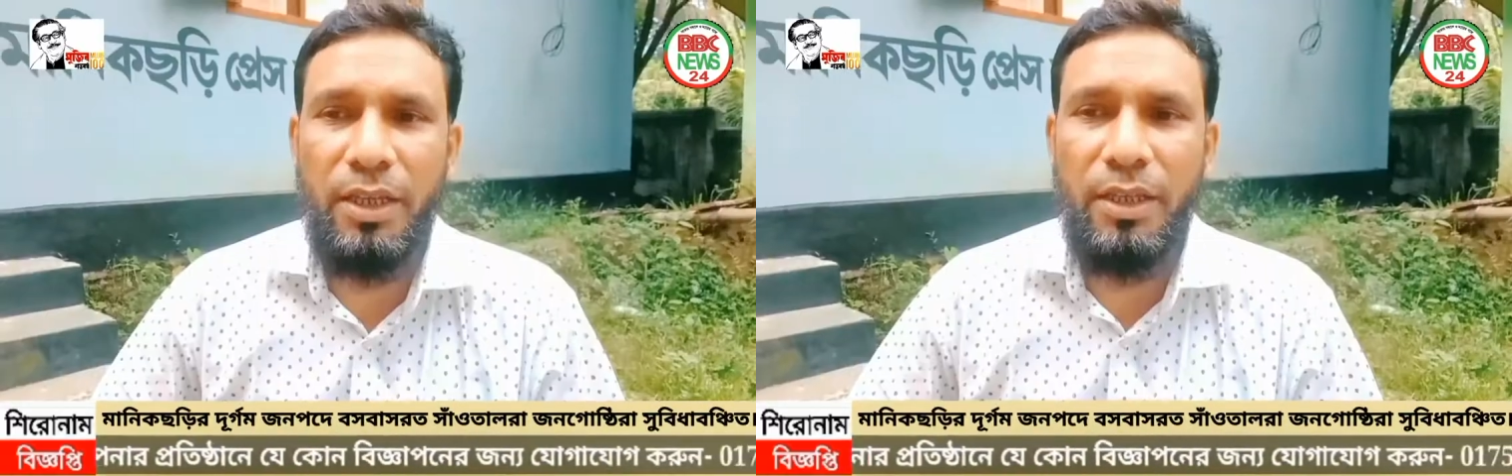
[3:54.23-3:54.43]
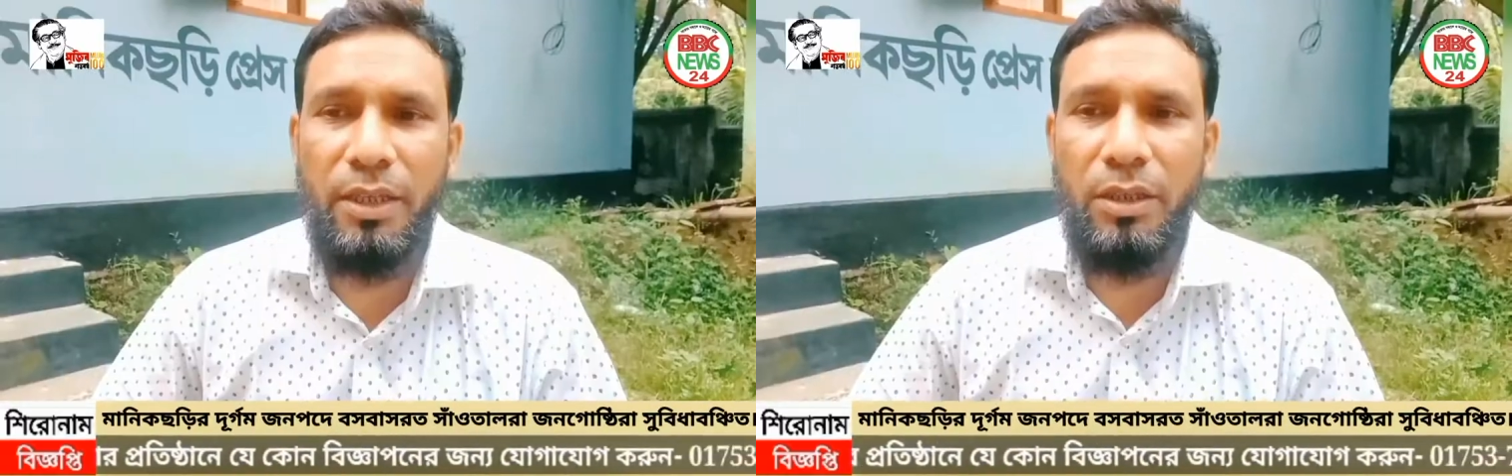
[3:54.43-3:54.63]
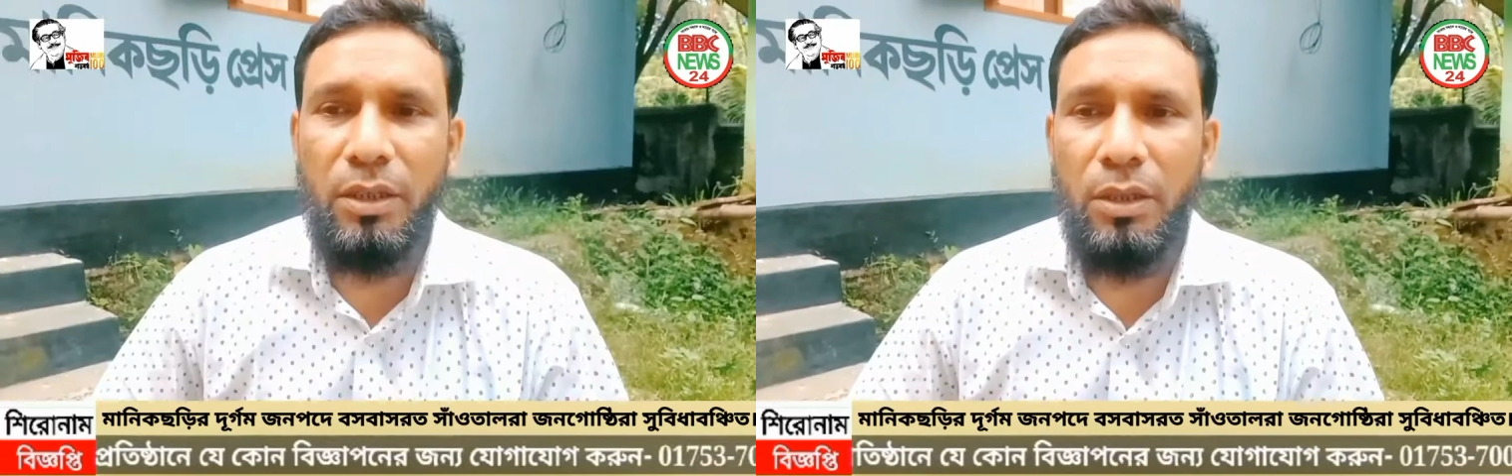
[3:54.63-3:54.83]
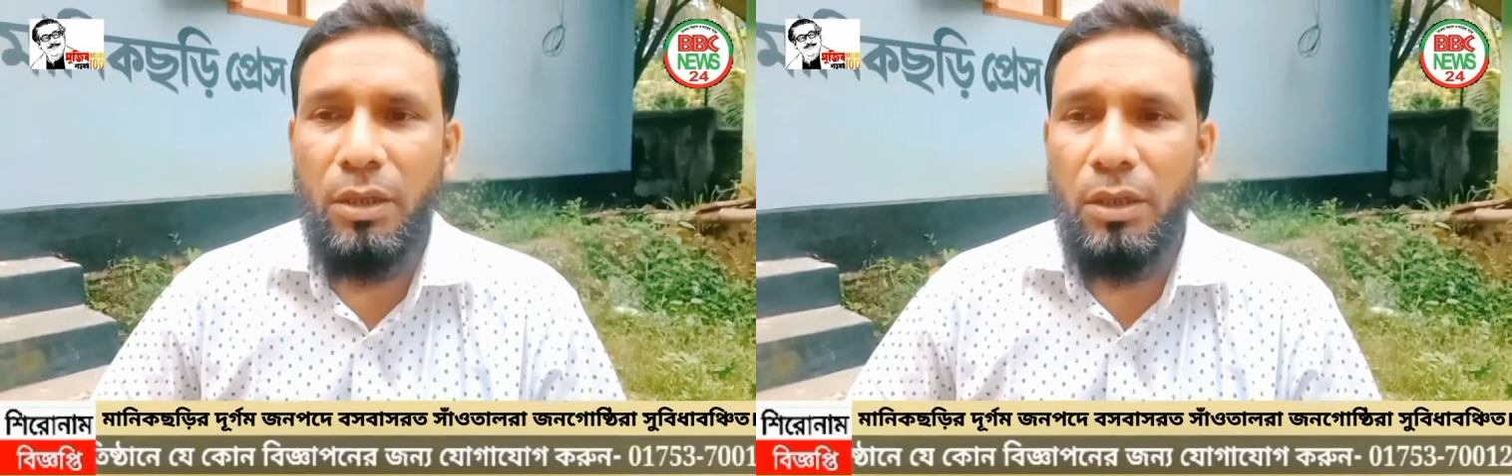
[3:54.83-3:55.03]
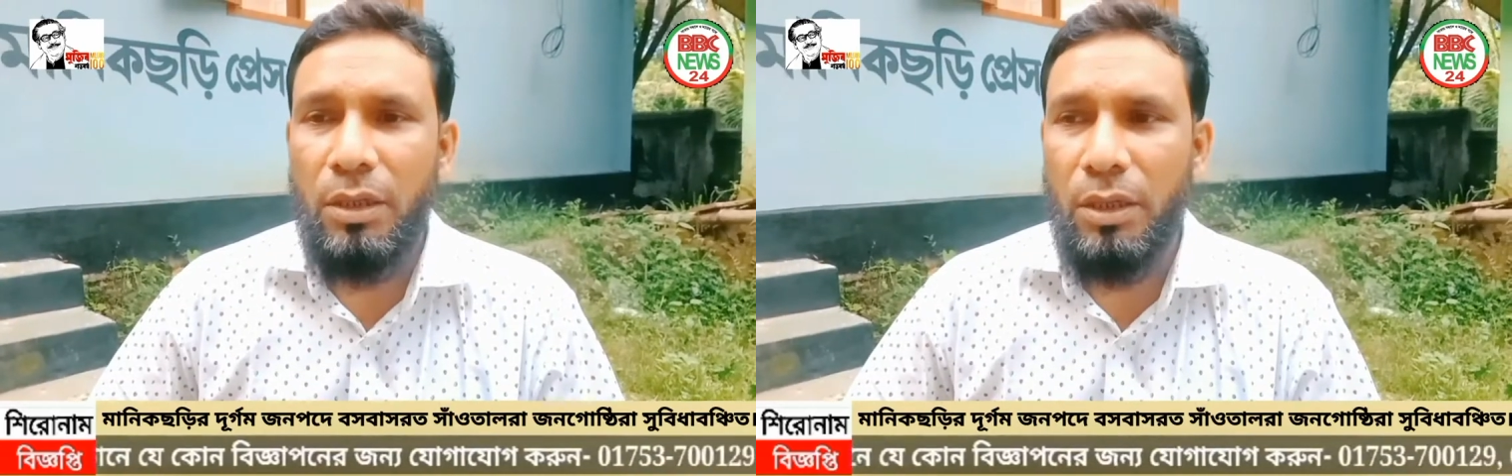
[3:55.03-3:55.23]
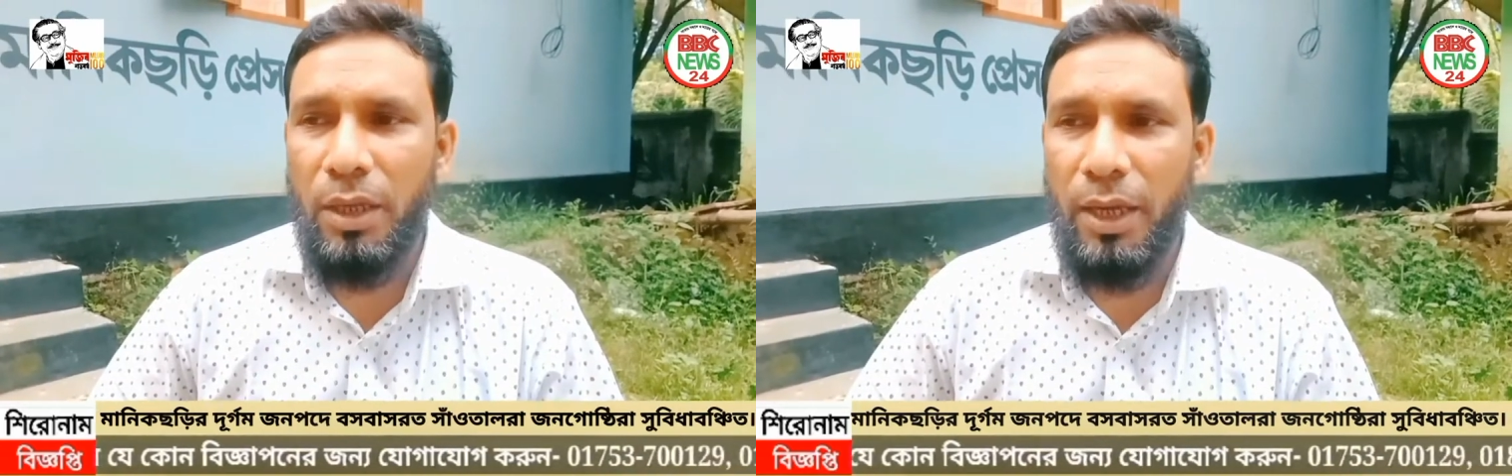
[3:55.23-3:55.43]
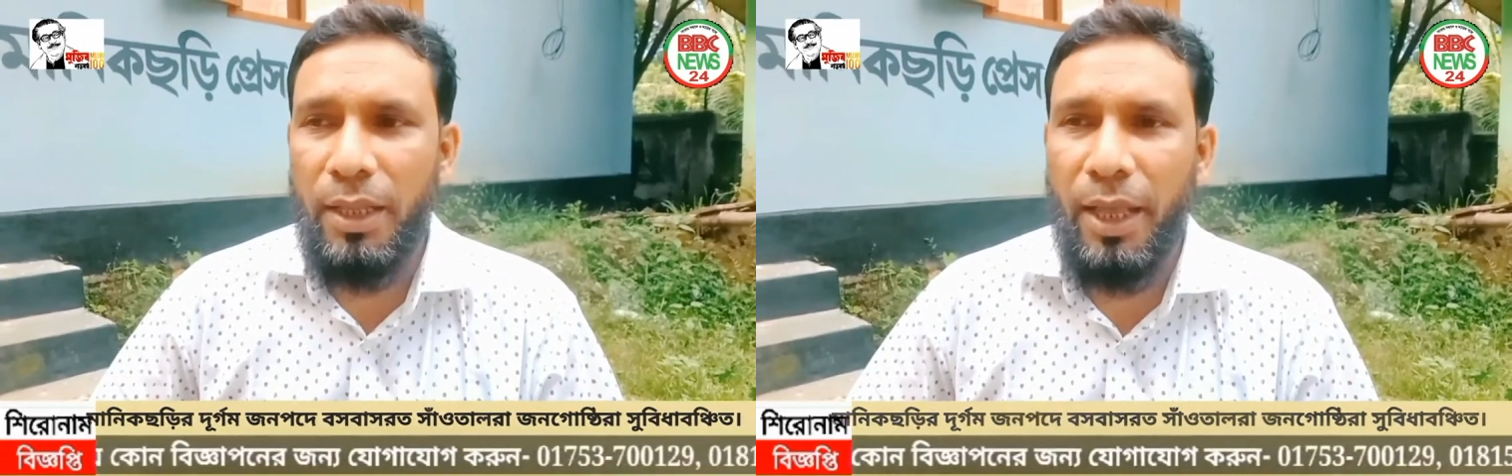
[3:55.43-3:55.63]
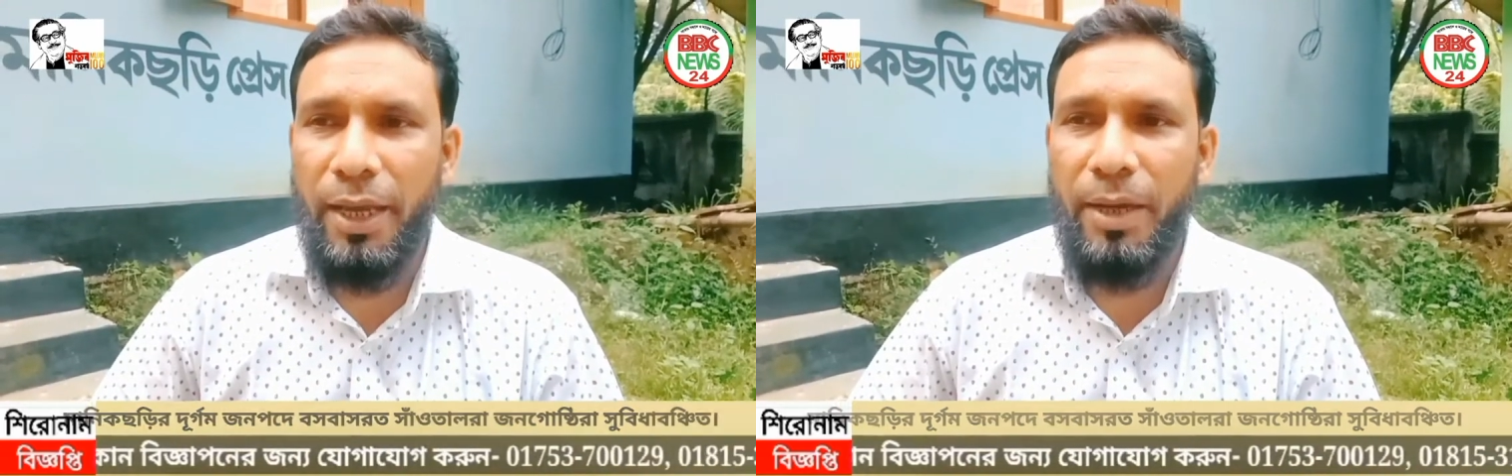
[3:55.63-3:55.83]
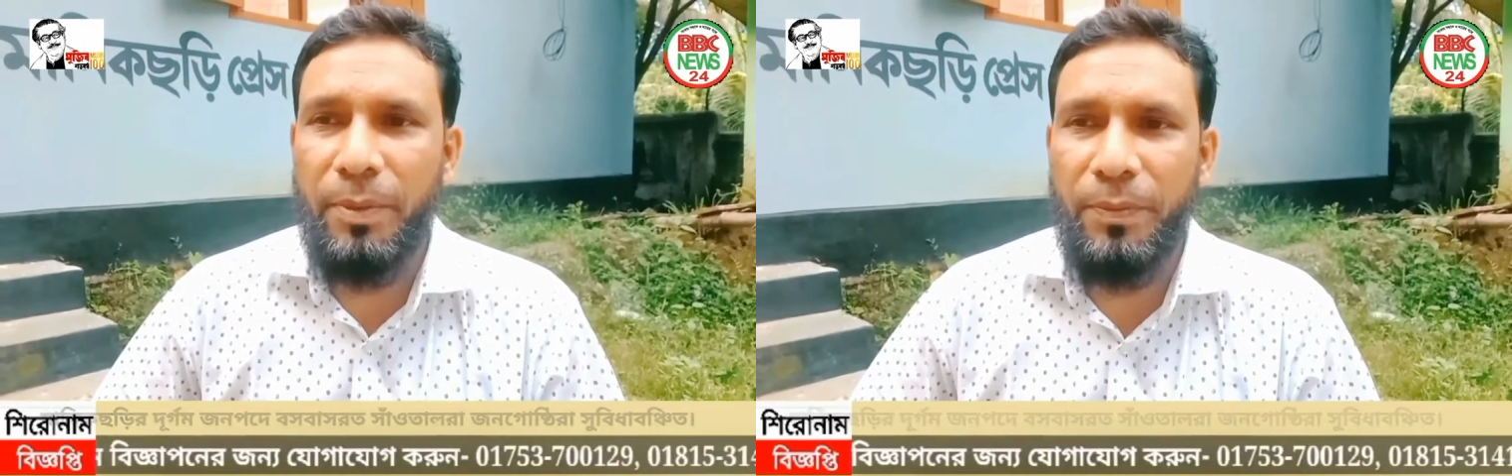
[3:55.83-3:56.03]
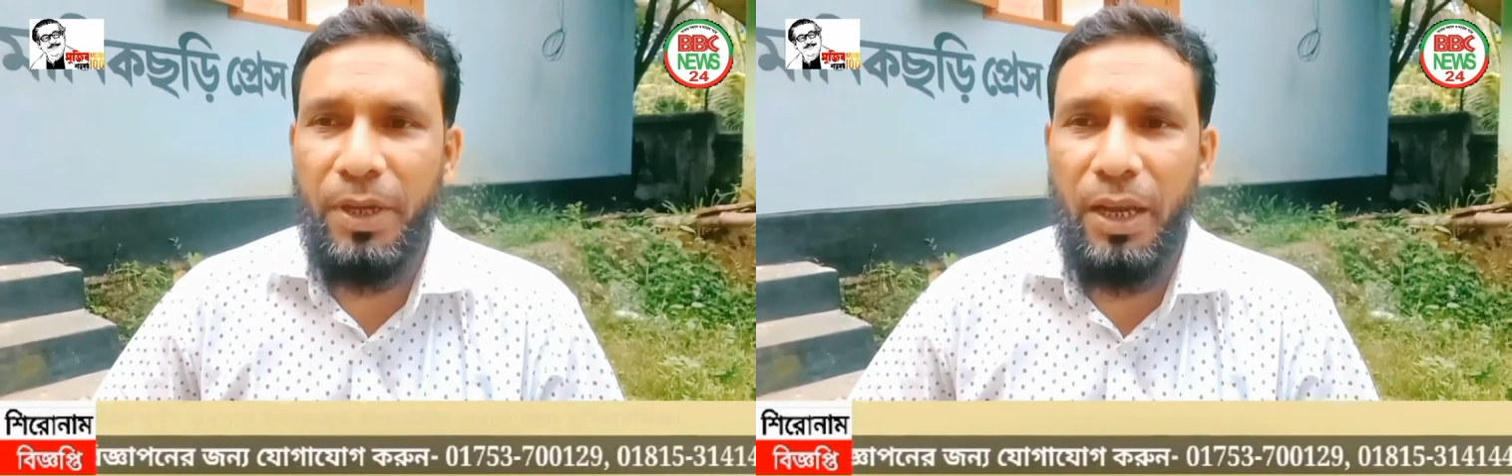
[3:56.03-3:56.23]
এই এলাকার
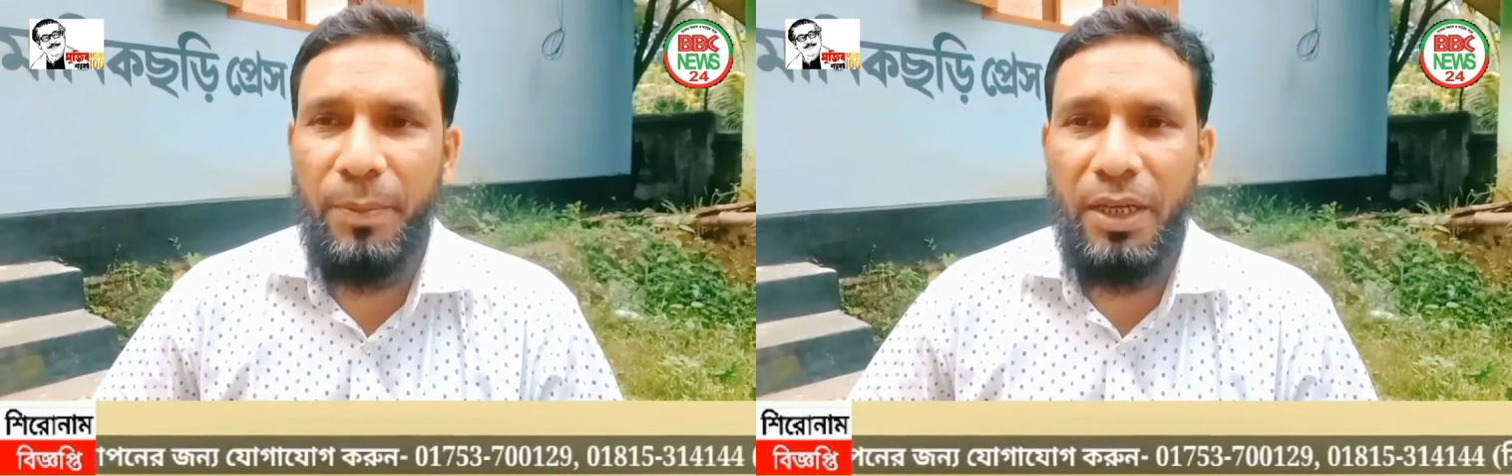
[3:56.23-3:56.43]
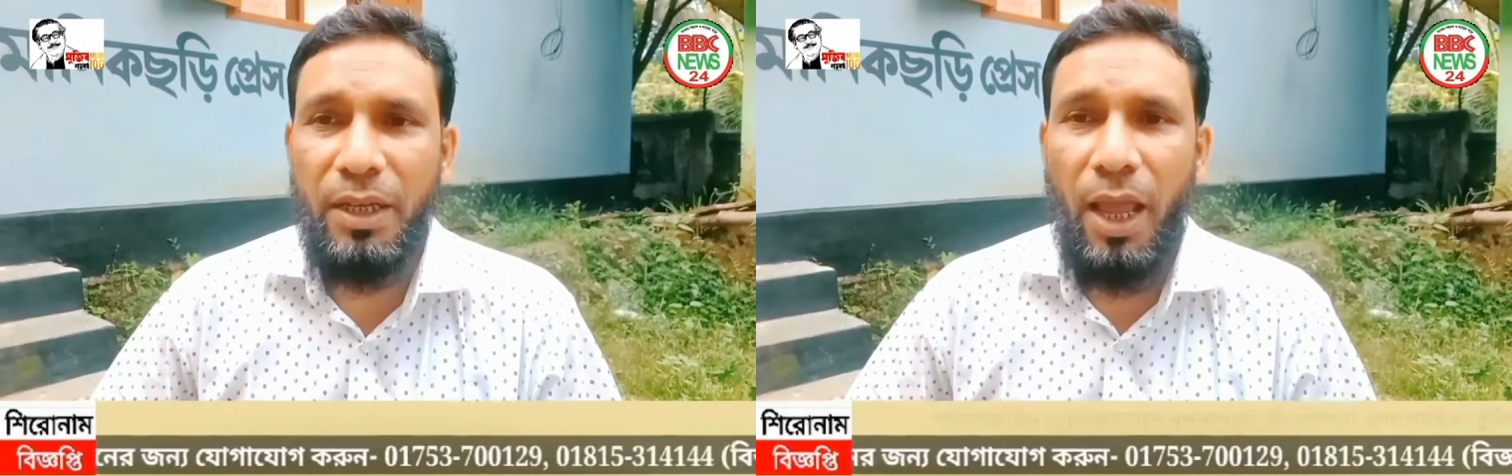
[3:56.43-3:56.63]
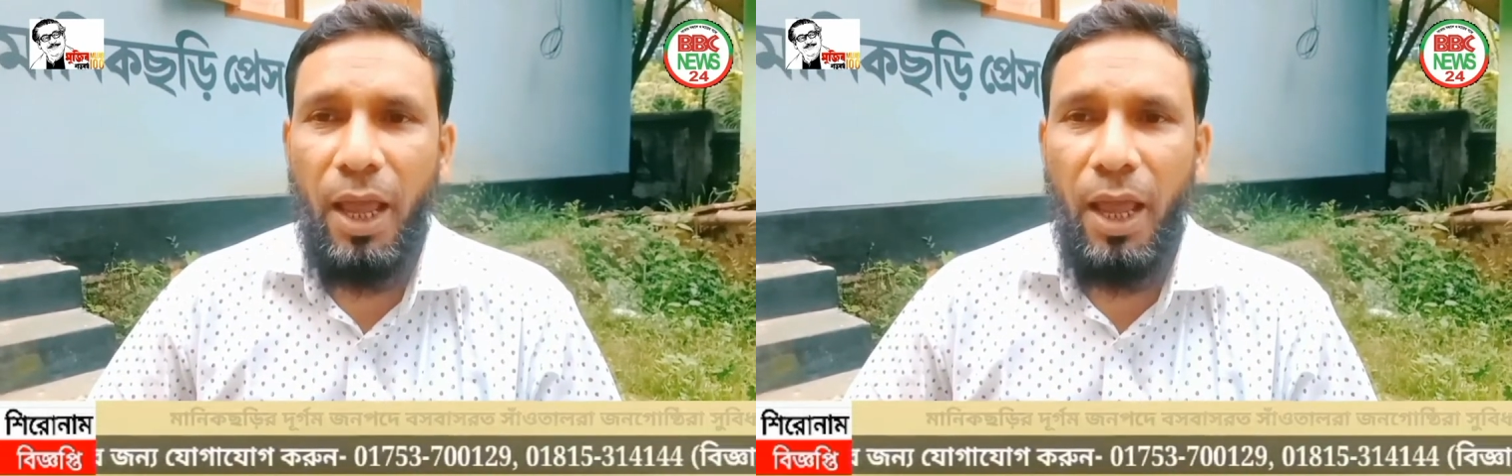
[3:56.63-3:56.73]
ব্যাপারে আমার